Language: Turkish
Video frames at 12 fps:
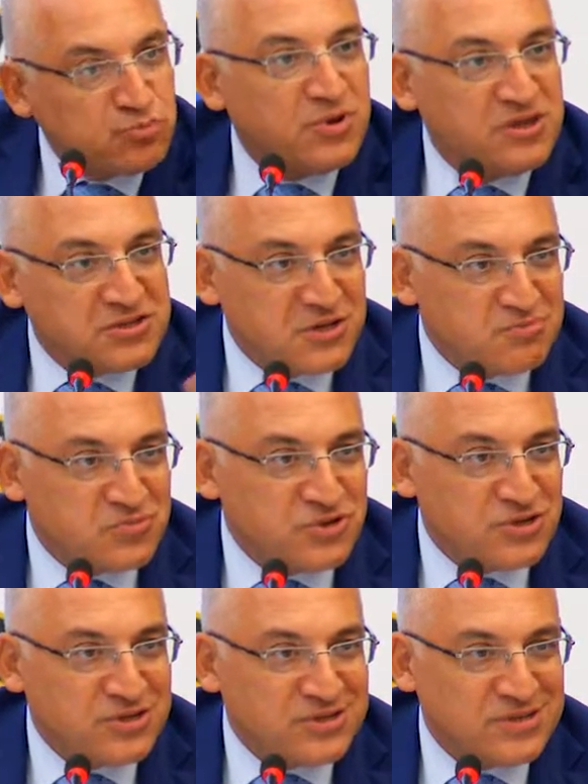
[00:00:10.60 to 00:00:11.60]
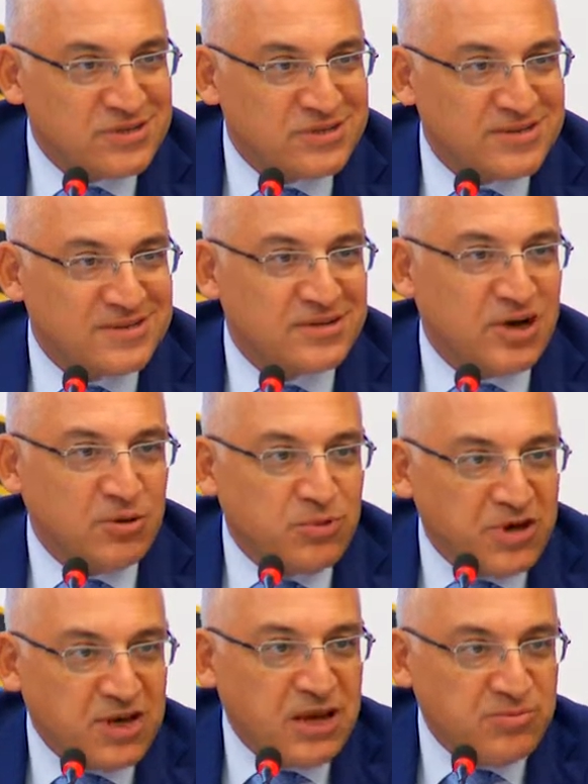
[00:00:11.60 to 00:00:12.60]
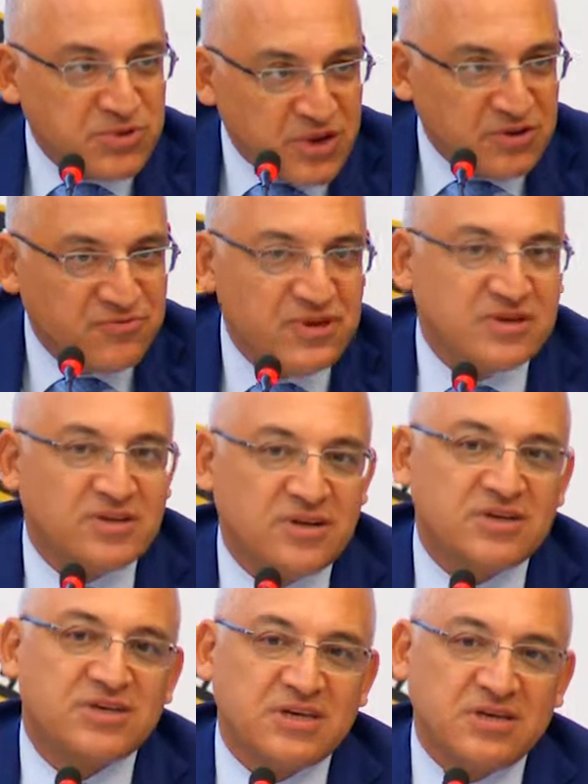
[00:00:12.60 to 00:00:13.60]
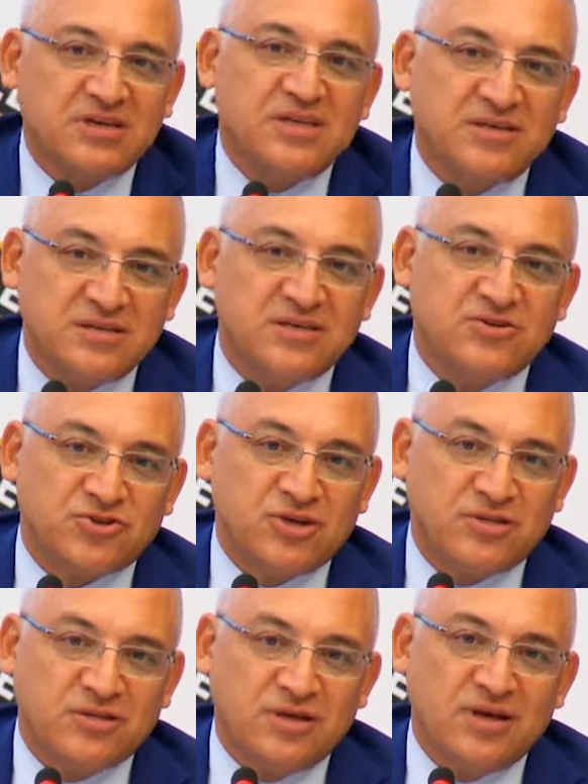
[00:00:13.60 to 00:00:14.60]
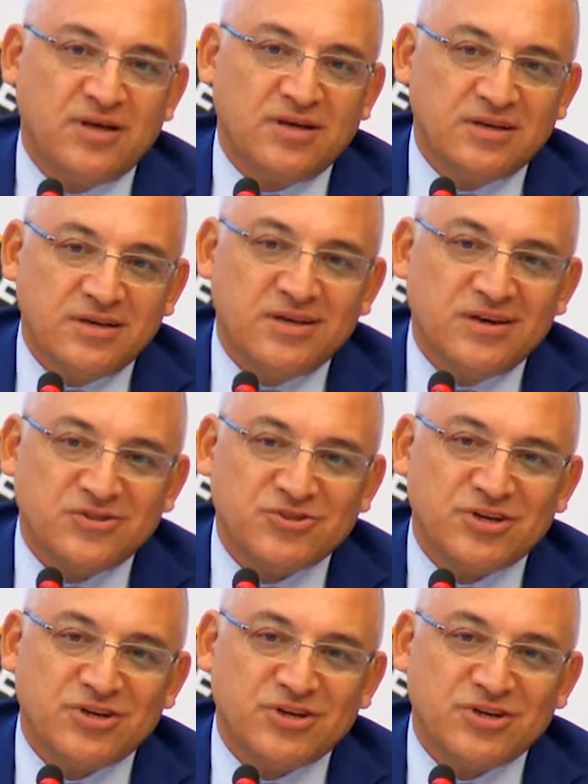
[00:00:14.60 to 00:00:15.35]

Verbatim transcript: ihracat verilerine göre Ağustos ayında ihracat geçen yılın aynı dönemine göre